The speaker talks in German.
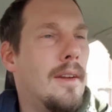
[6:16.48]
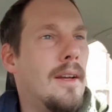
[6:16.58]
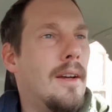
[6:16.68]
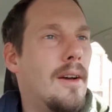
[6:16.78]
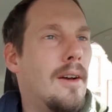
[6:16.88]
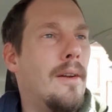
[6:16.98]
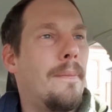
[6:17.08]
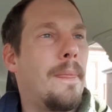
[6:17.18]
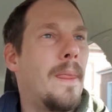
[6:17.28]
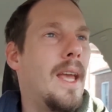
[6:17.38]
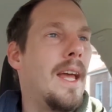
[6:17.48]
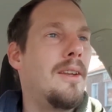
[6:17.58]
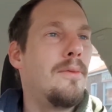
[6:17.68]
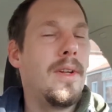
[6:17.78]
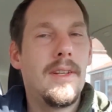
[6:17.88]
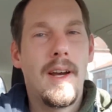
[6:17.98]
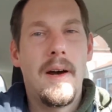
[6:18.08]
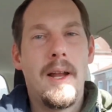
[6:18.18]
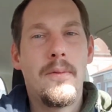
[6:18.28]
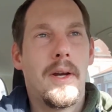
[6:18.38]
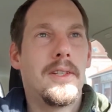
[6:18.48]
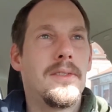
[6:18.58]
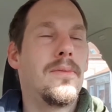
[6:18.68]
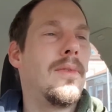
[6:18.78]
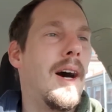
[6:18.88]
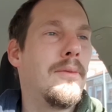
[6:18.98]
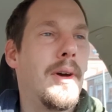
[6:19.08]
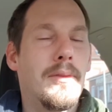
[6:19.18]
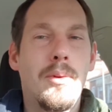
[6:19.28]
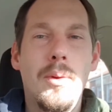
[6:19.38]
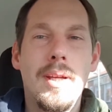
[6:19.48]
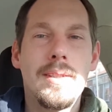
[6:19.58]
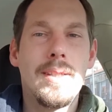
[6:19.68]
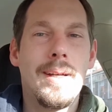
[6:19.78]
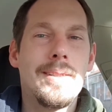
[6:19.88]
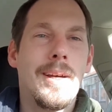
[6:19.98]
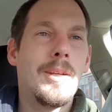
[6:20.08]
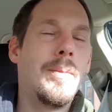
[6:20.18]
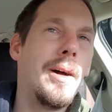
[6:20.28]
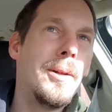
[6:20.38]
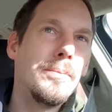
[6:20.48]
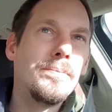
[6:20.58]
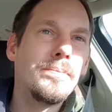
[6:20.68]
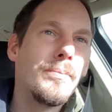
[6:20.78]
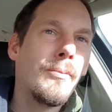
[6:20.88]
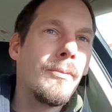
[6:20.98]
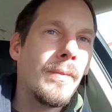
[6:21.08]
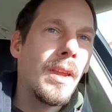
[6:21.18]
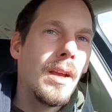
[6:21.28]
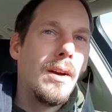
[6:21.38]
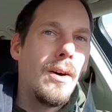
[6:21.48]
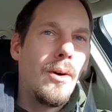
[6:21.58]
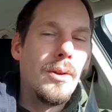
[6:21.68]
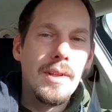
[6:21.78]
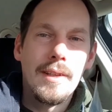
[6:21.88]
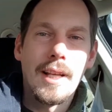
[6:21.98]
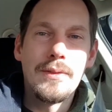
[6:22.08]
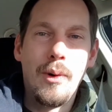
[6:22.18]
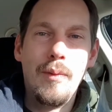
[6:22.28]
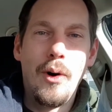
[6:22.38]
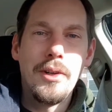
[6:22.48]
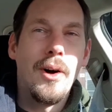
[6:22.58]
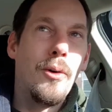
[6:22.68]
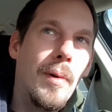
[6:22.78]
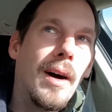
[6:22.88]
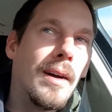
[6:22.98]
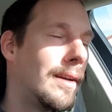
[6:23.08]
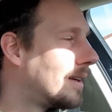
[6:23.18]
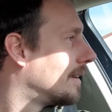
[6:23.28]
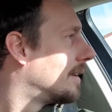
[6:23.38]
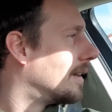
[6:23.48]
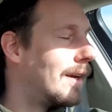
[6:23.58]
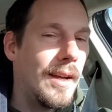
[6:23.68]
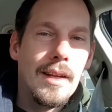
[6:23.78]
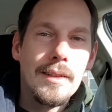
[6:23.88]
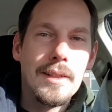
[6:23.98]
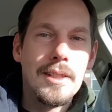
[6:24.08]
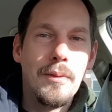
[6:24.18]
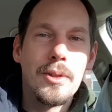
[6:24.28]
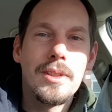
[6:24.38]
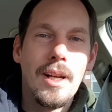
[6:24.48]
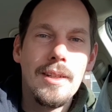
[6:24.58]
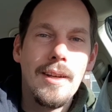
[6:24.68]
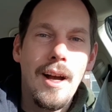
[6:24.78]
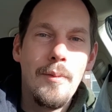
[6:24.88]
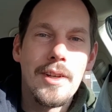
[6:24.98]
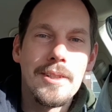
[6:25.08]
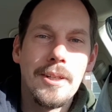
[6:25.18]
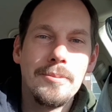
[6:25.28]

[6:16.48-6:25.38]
äh, Ende Winter, Anfangs, Anfang Frühlingszeit, sage ich mal. Und das wollen wir heute auch machen. Dann sehen wir uns gleich am Wasser.